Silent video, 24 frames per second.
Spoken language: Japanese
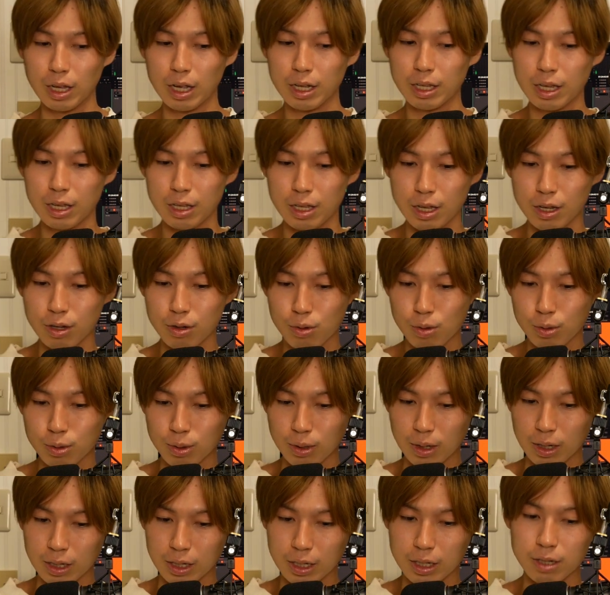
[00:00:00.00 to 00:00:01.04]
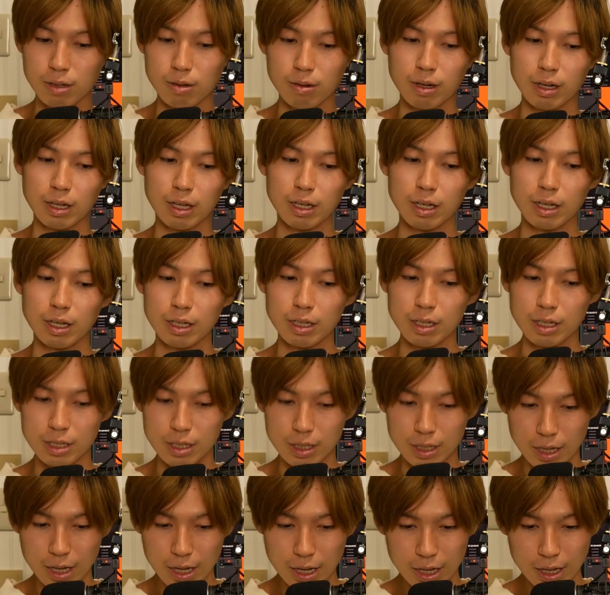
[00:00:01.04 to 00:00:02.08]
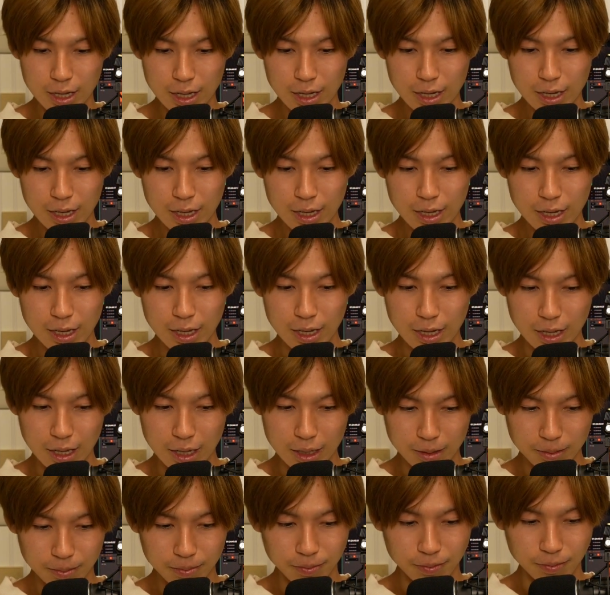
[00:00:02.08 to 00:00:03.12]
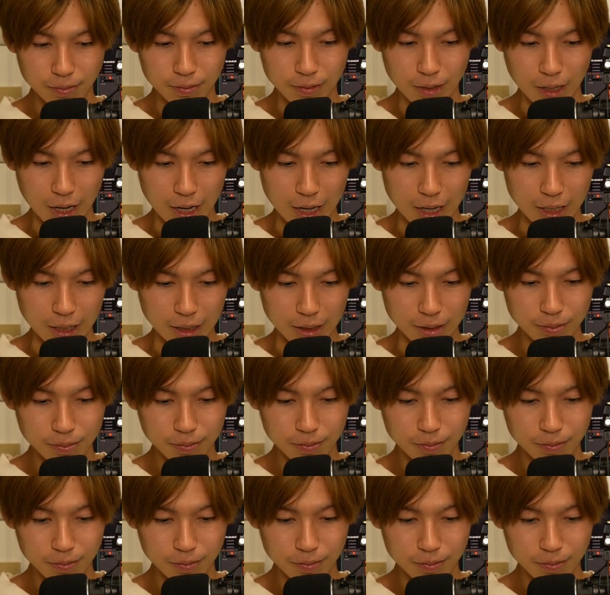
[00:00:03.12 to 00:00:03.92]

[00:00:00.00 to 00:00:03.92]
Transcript: 立てていくことができるからなんですね。はい。